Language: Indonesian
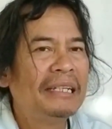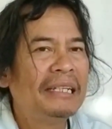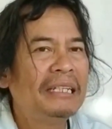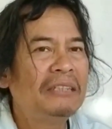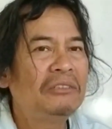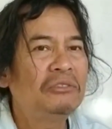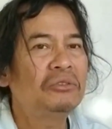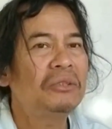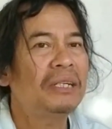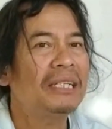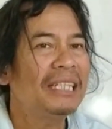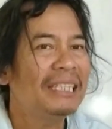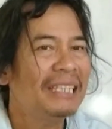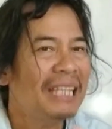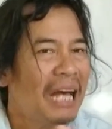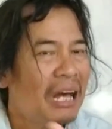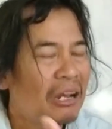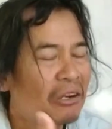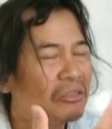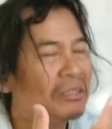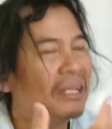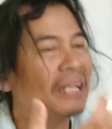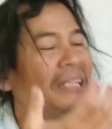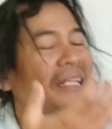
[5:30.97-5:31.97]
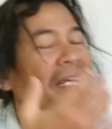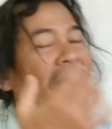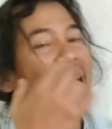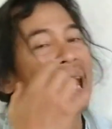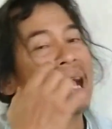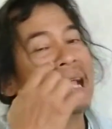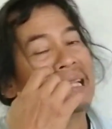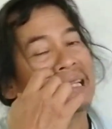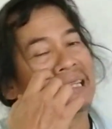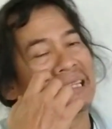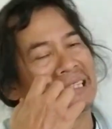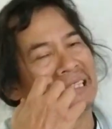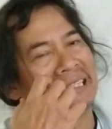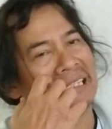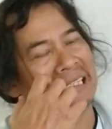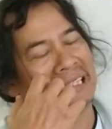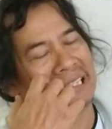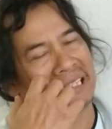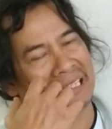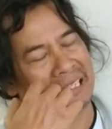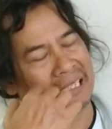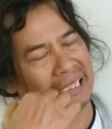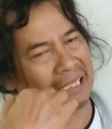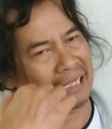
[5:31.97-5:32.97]
itu juga kita harus hati-hati.
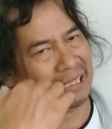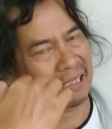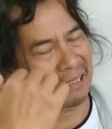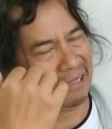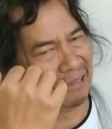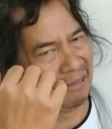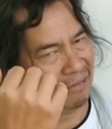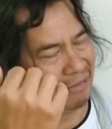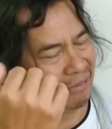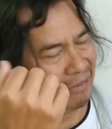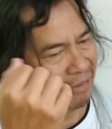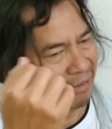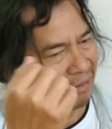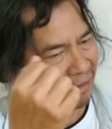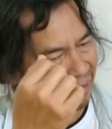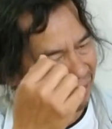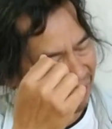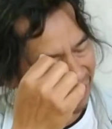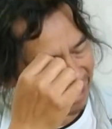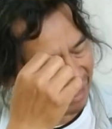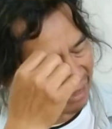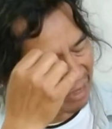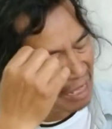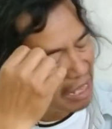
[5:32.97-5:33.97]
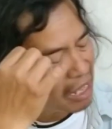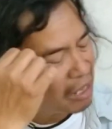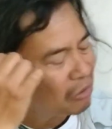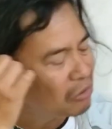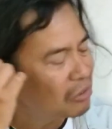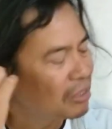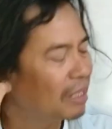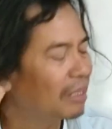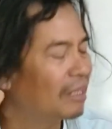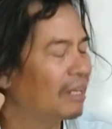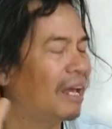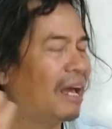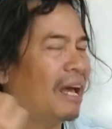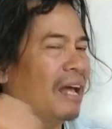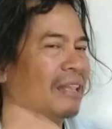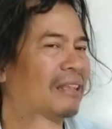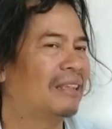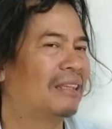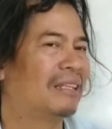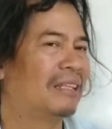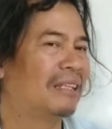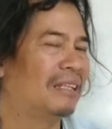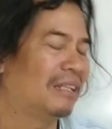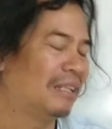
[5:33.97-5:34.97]
Iya. Kita harus
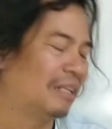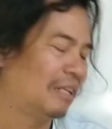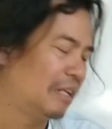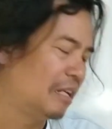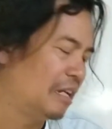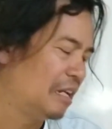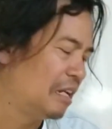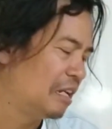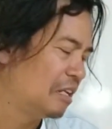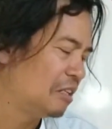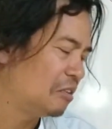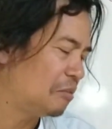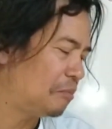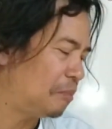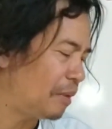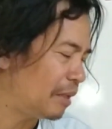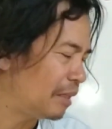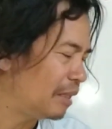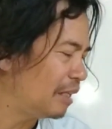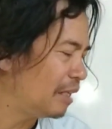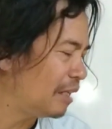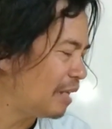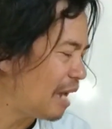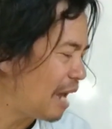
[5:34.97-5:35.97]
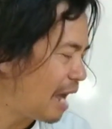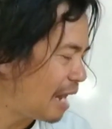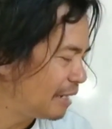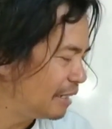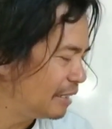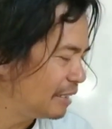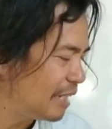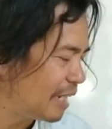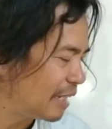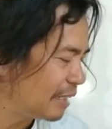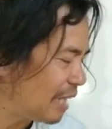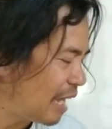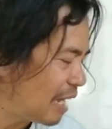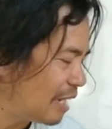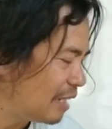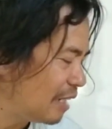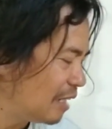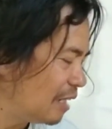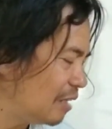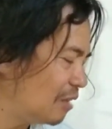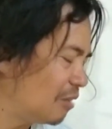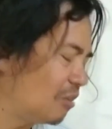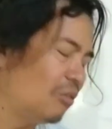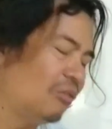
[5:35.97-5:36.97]
hati-hati. Seperti hadis yang
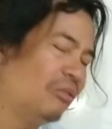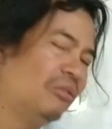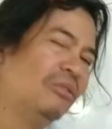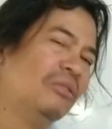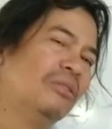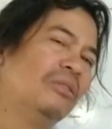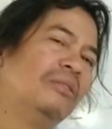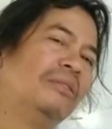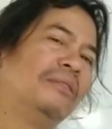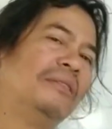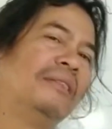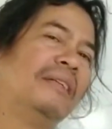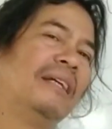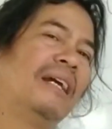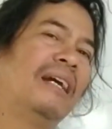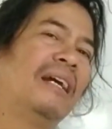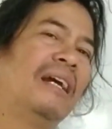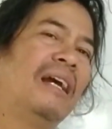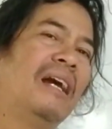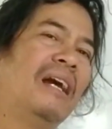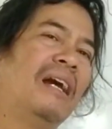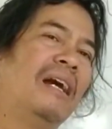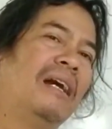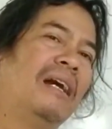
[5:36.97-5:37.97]
tadi itu, ya.